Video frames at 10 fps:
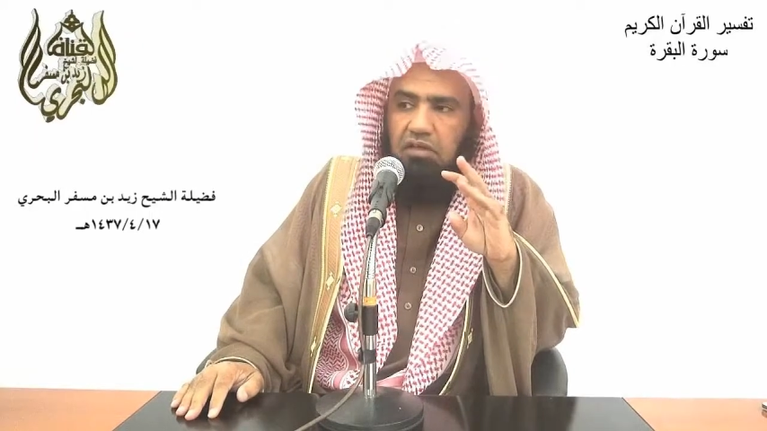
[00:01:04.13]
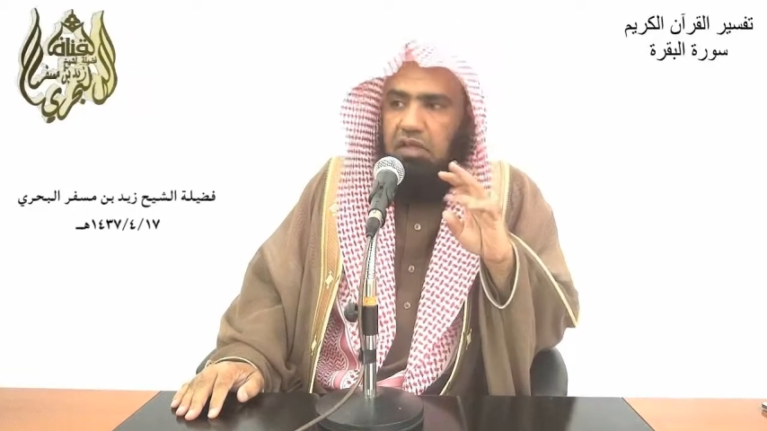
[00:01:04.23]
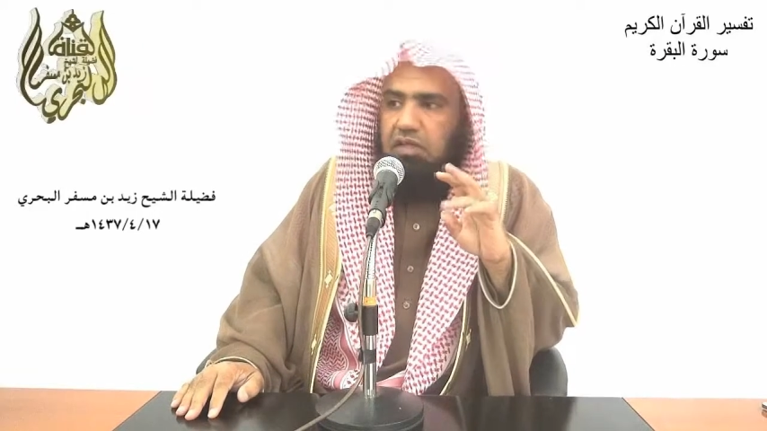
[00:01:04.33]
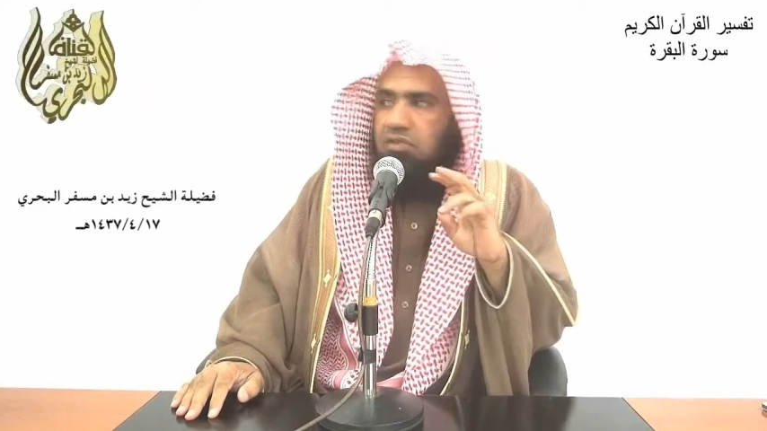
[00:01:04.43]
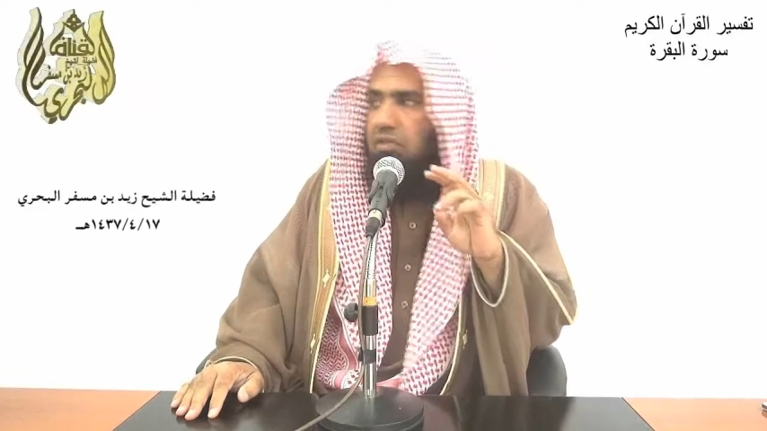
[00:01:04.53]

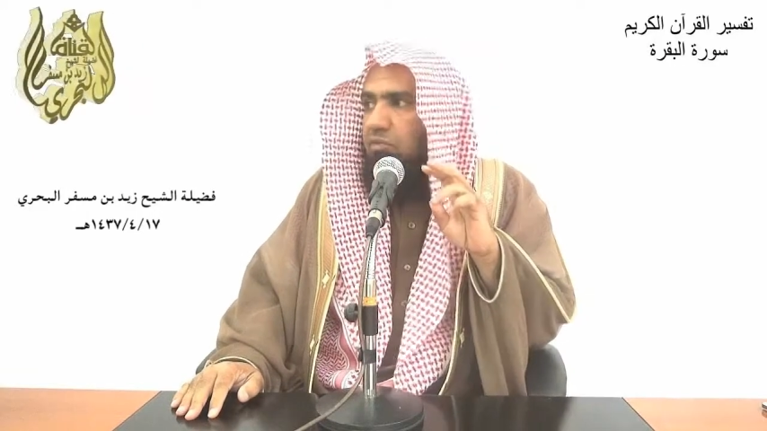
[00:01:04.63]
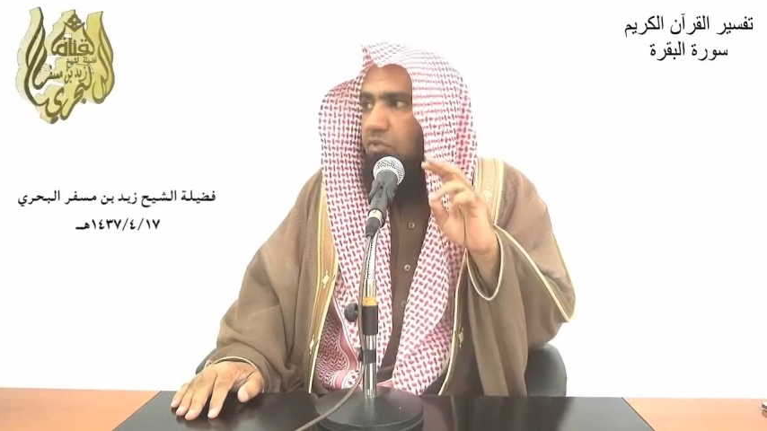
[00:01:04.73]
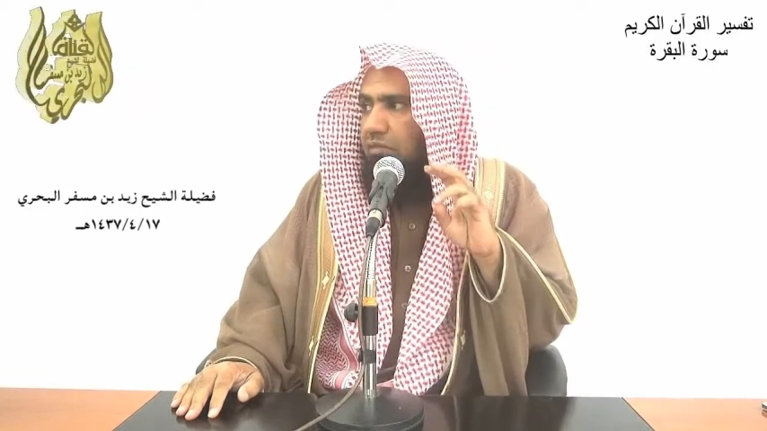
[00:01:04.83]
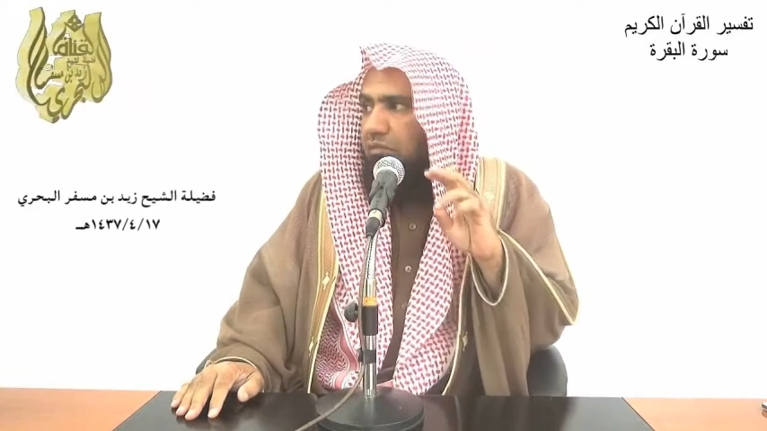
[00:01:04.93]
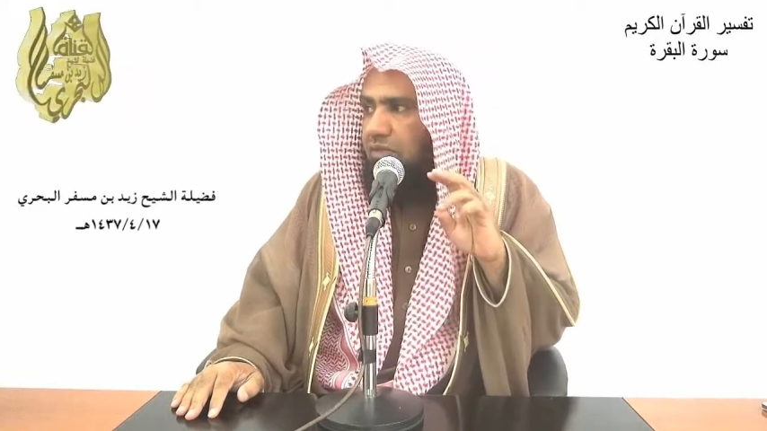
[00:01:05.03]
الله
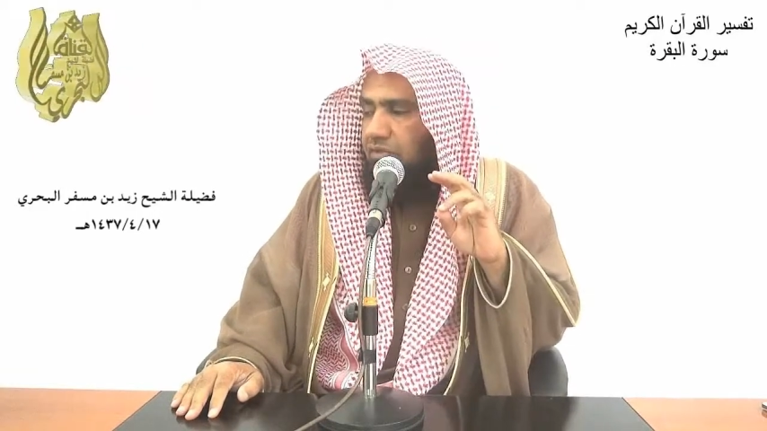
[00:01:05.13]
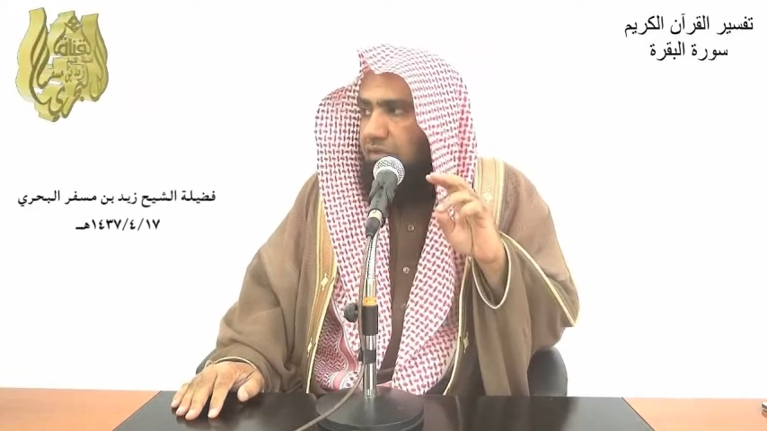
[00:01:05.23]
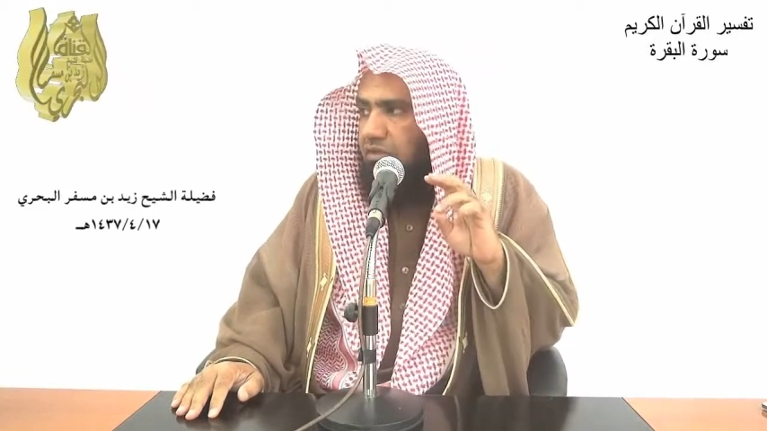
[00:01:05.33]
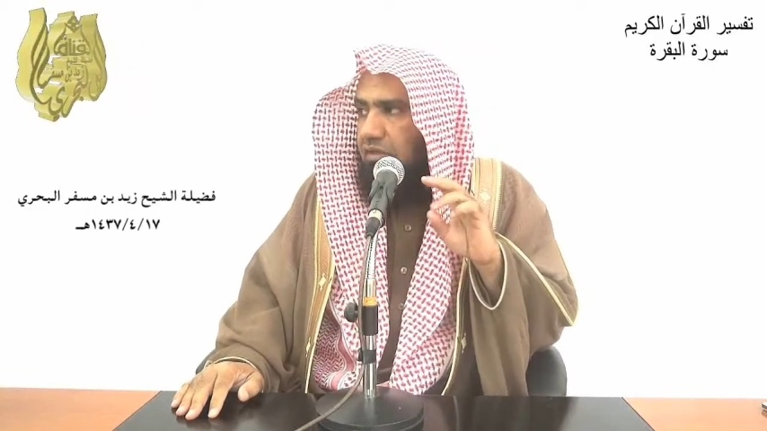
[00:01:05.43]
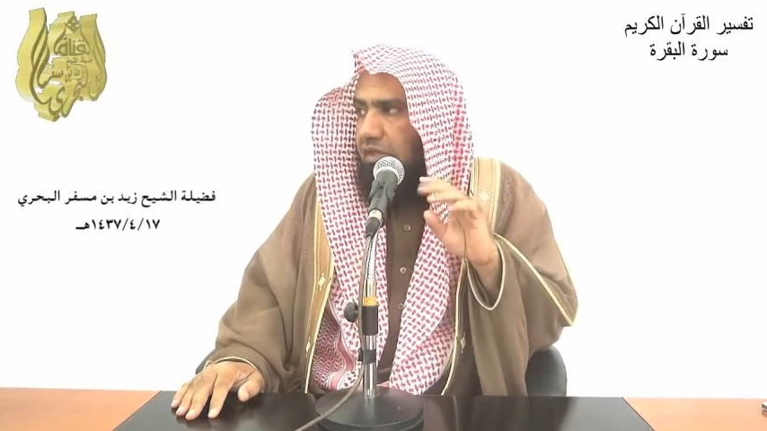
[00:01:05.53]
الصبر عن معصية